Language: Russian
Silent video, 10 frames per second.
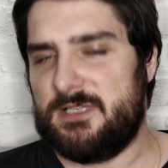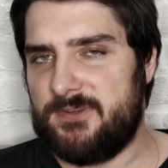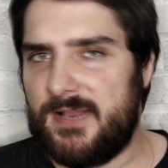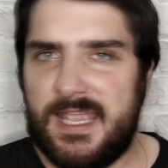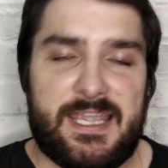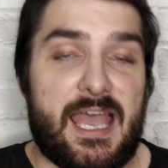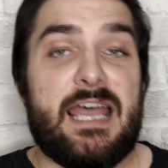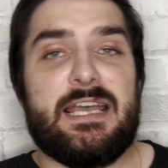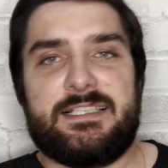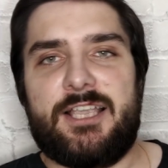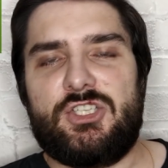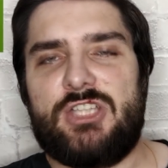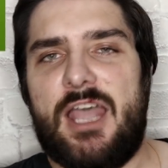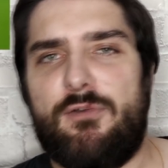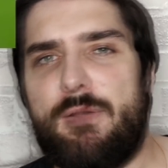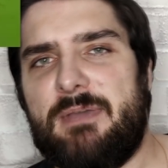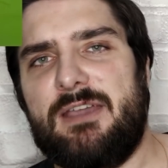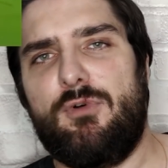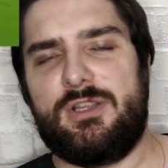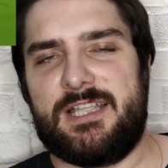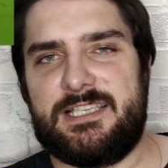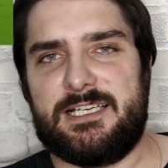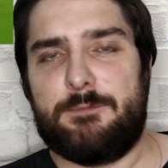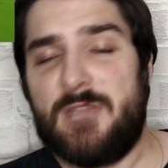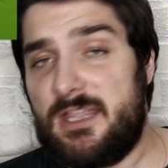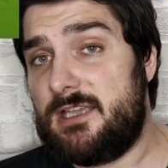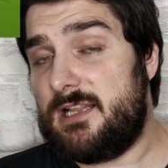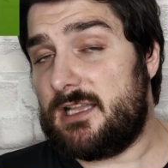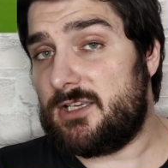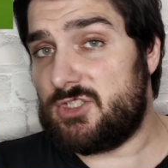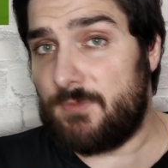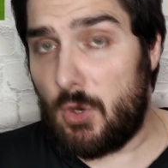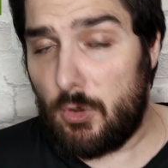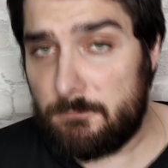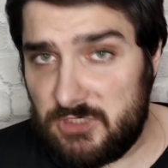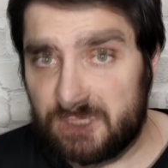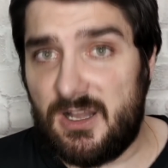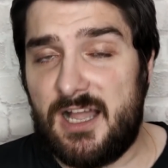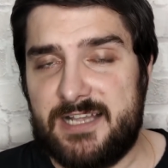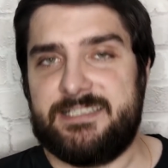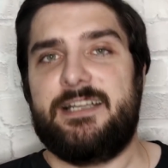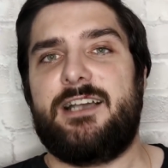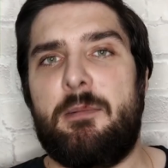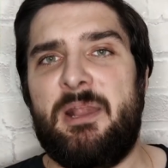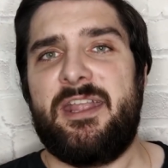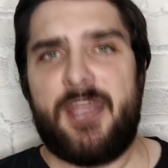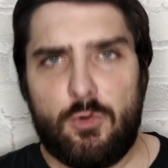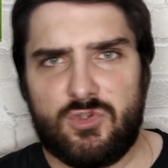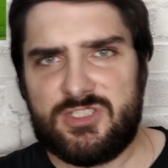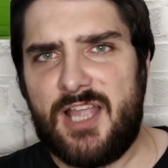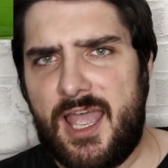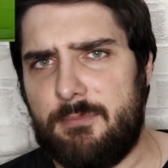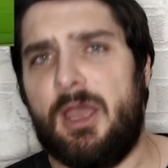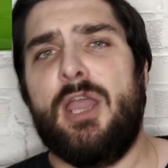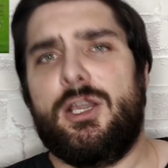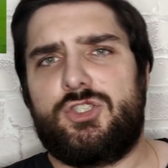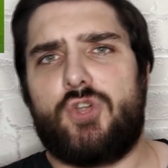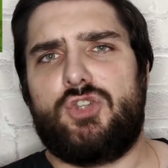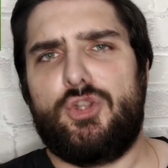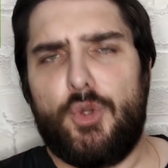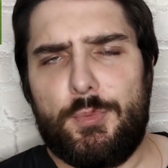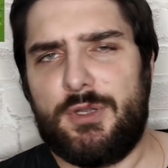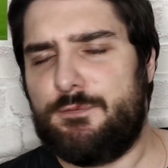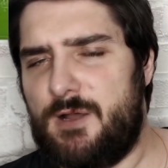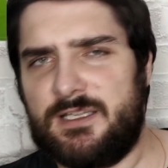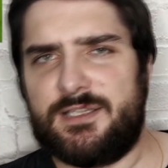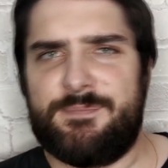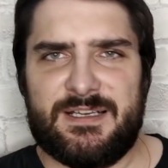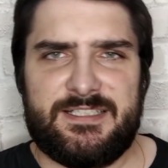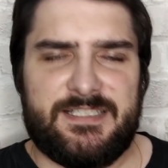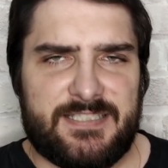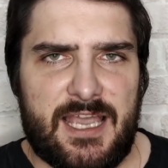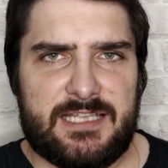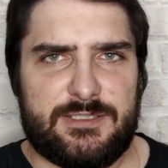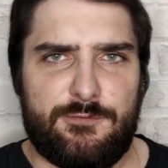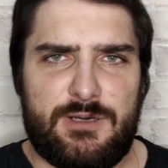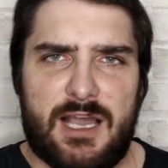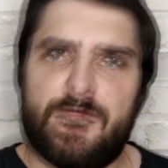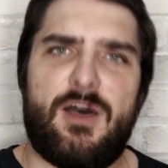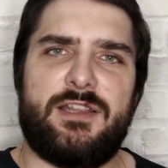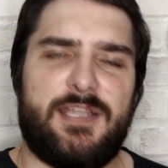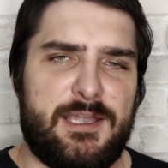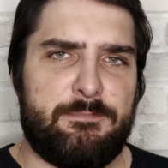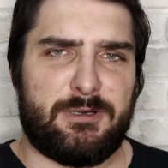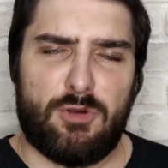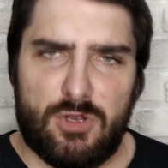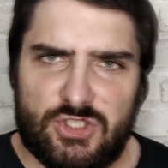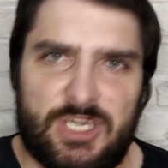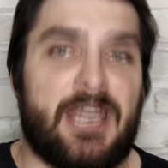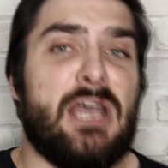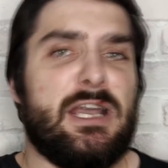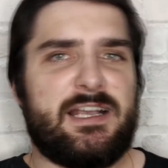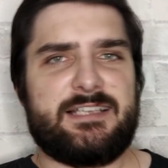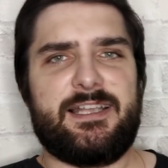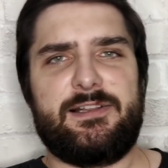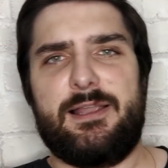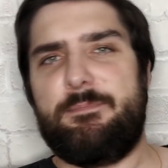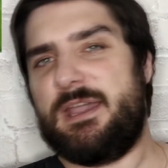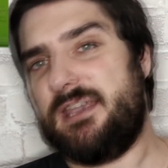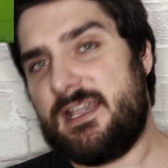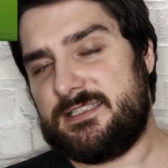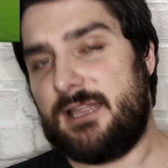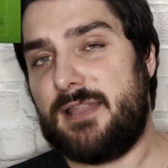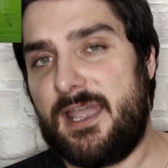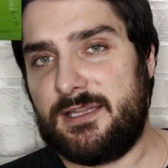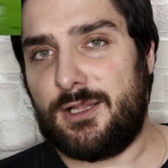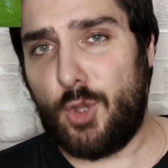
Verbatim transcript: позволения, зачитаю вам перевод этих мнений для нашего общего ознакомления. Узнаем, что же думают фанаты мерсисайцев, хорваты и прочие касательно переезда Дэйна